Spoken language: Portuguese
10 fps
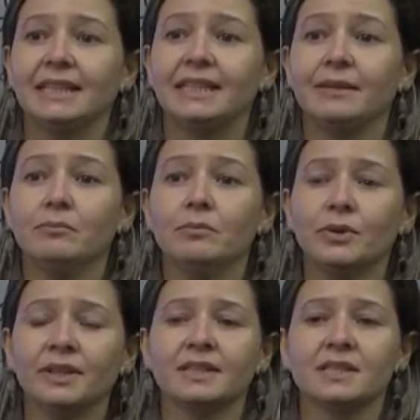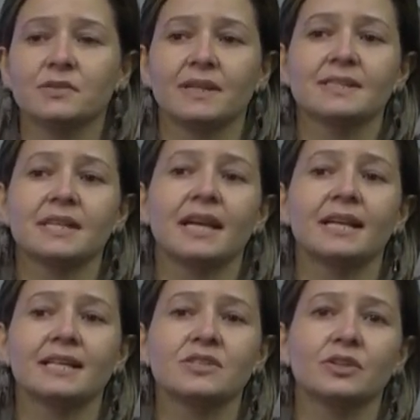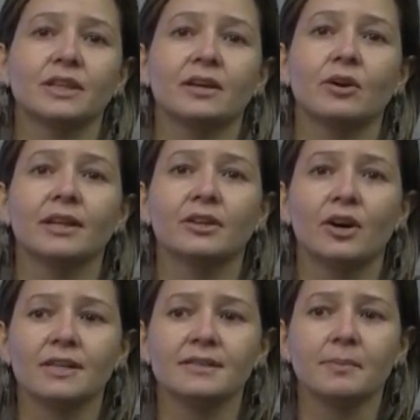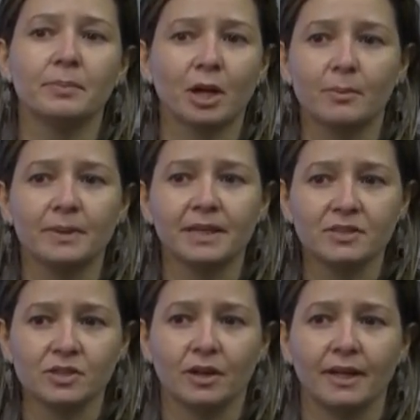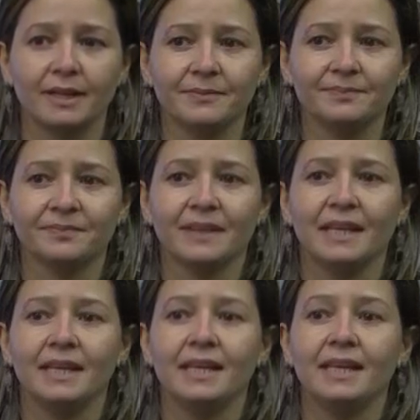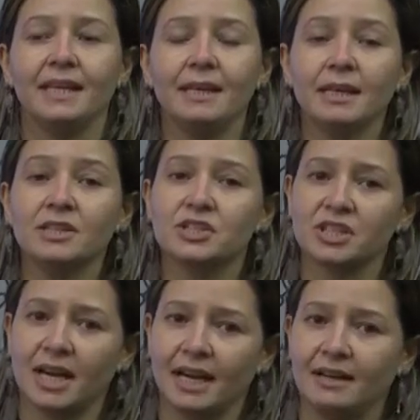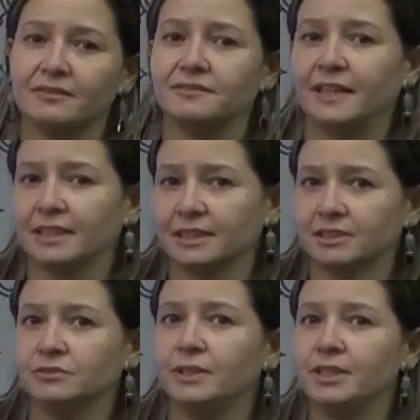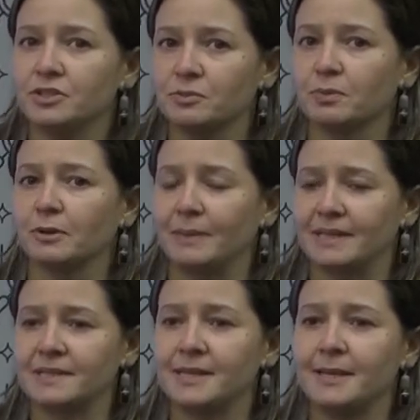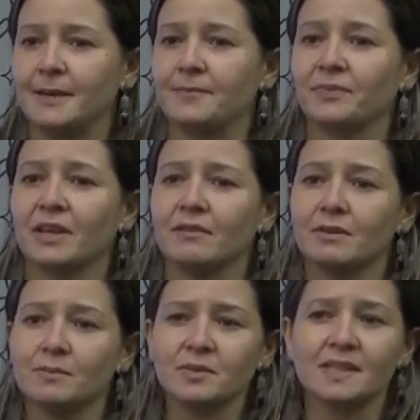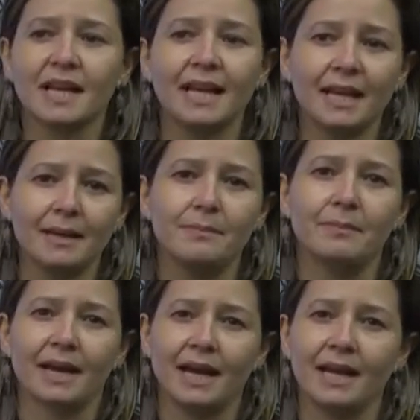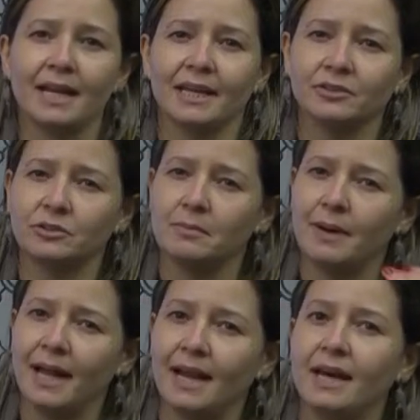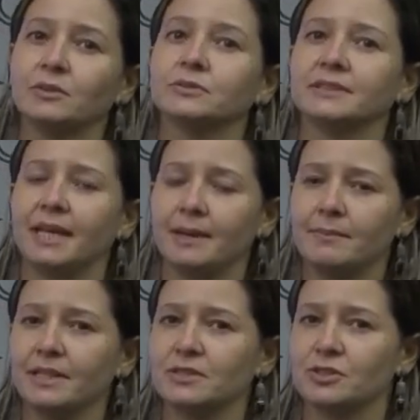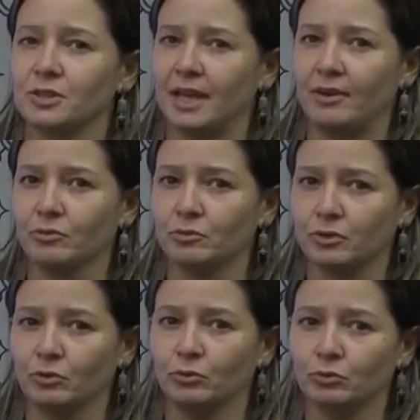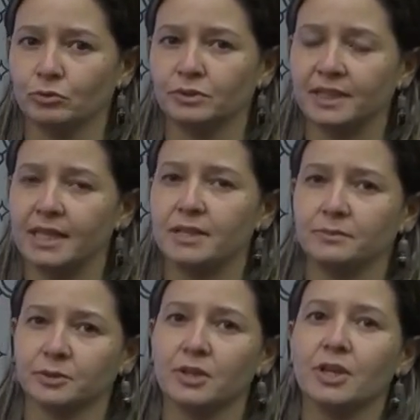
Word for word: que muitas vezes se relaciona com a nossa própria história. E já falando em diplomacia, vamos relembrar, retomar lá o tema de o, o termo